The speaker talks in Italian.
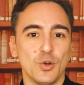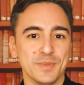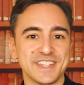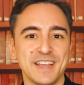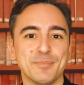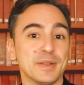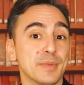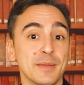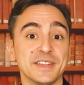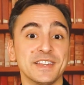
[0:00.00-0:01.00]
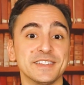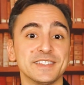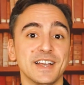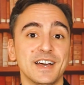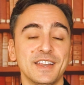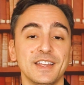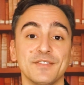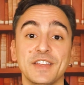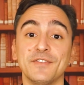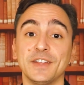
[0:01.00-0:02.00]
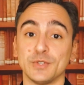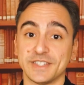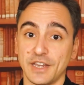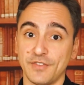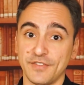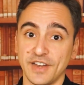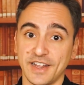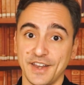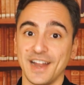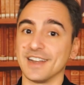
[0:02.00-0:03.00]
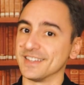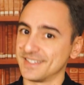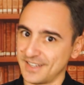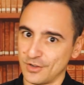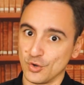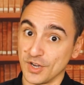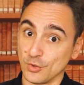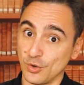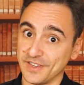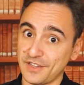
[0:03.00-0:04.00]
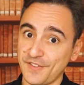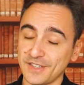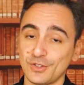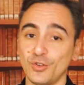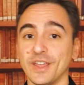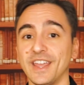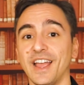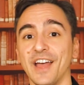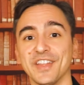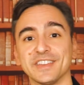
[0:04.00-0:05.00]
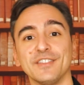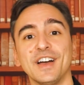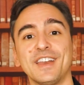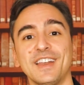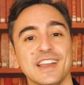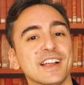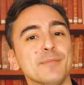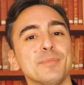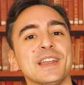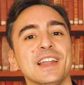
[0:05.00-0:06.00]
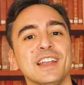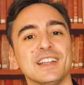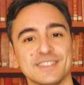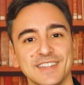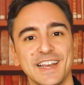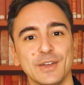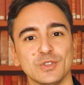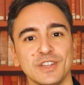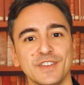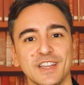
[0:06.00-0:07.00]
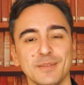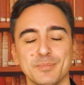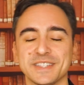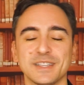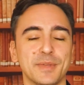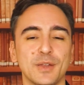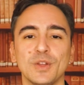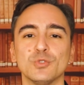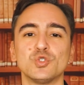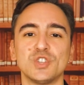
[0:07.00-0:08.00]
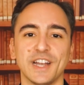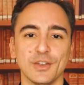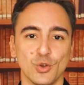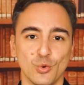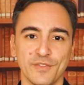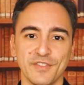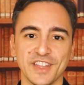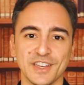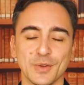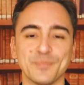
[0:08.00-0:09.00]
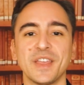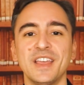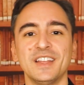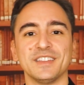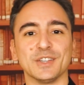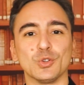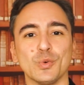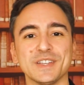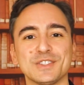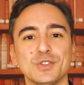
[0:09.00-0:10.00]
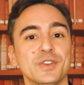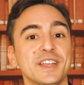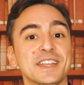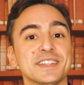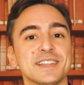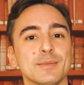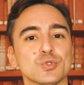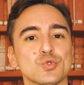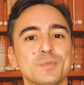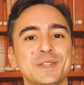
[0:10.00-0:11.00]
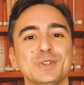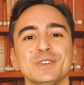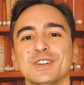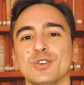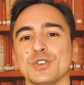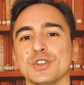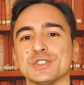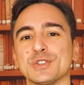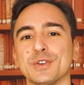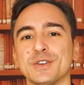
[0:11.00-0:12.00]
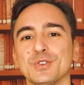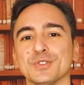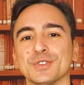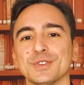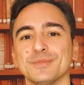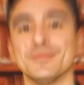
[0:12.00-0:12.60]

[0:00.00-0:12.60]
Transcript: Come sempre, prima di iniziare, vi invito a iscrivervi al canale se ancora non lo avete fatto e ad attivare la campanella delle notifiche per sapere quando usciranno nuovi video. Detto questo, iniziamo subito col nostro racconto.